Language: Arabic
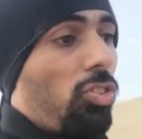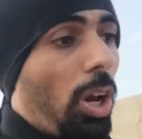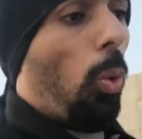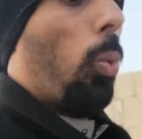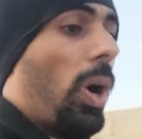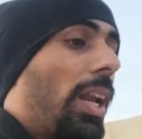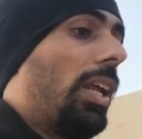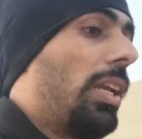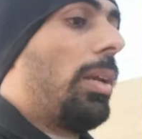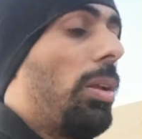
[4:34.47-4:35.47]
سوى
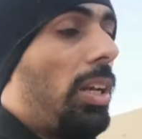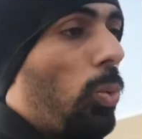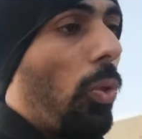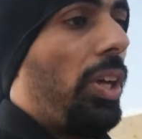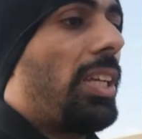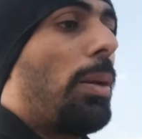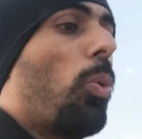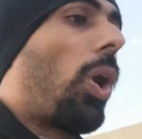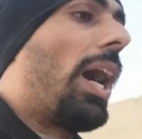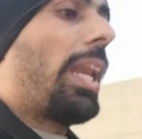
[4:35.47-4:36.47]
الوضعيه
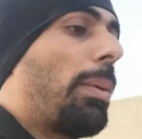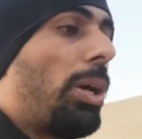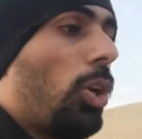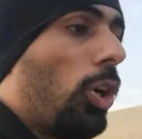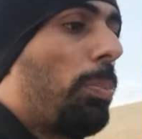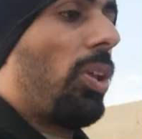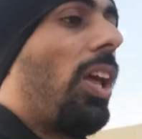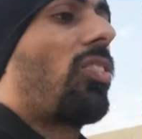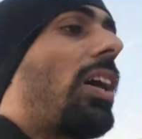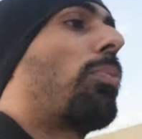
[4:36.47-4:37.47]
المقاربه لهم
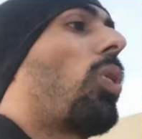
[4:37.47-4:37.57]
صار